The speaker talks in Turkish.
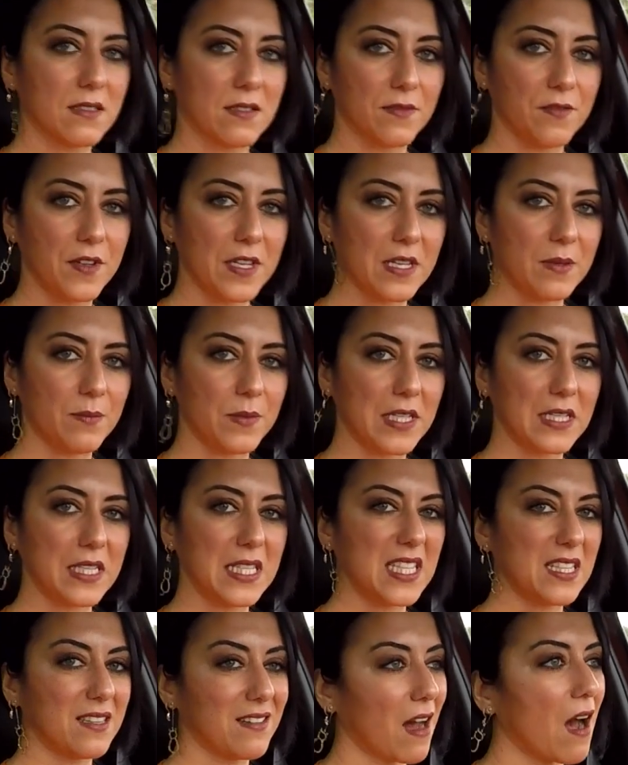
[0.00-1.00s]

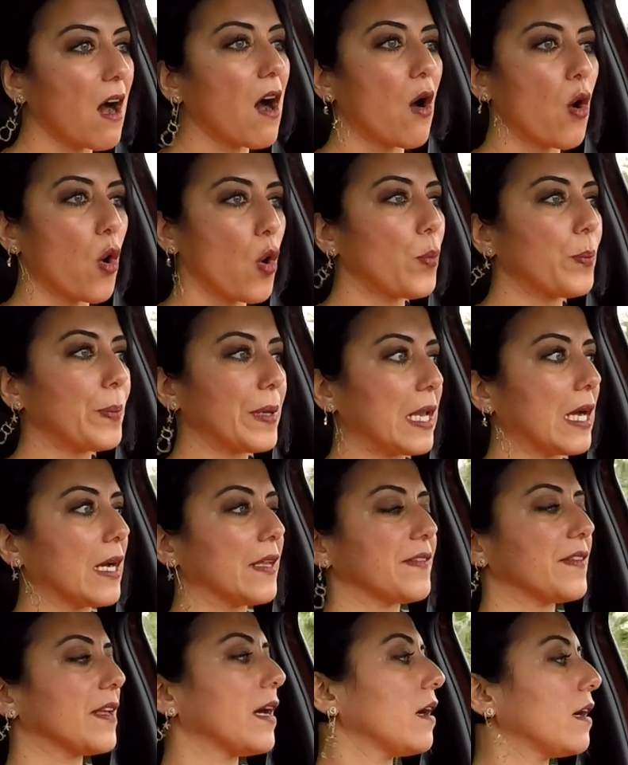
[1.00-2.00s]
verimliliği daha ön
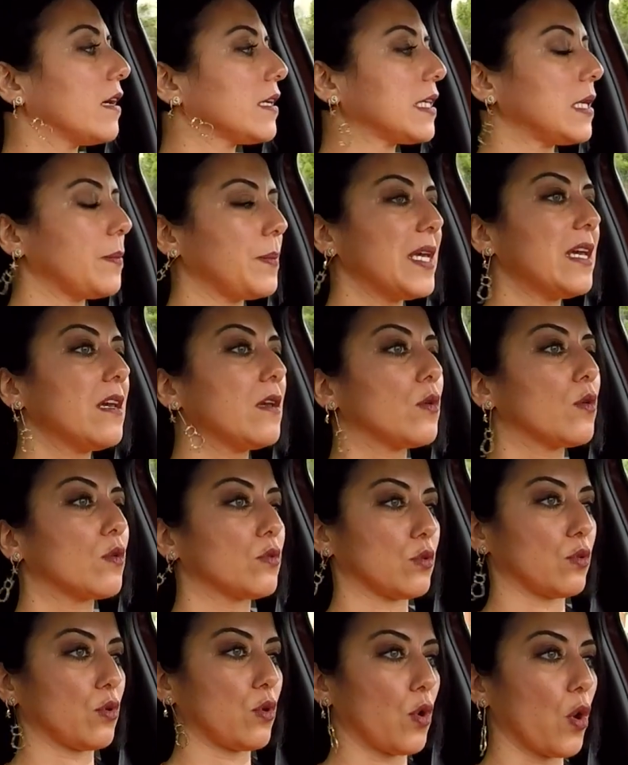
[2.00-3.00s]
planda gibi
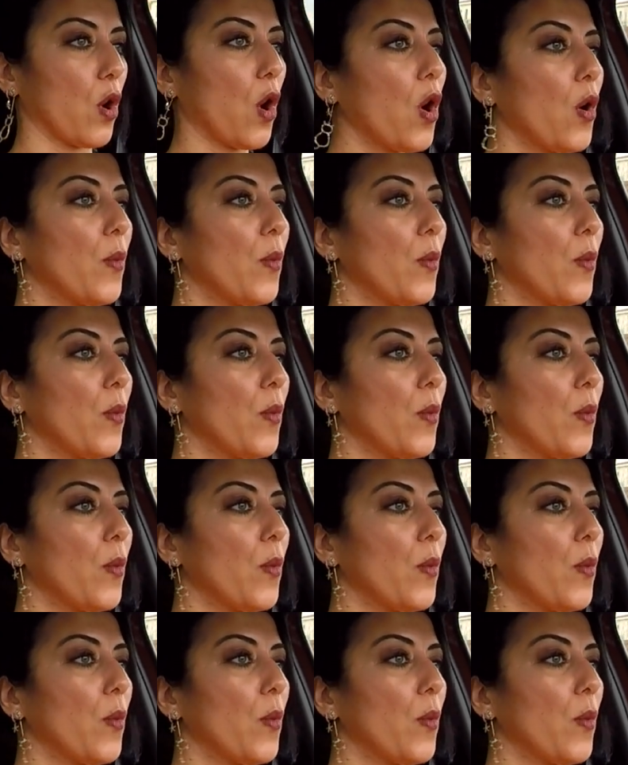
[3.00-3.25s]
gözüküyor.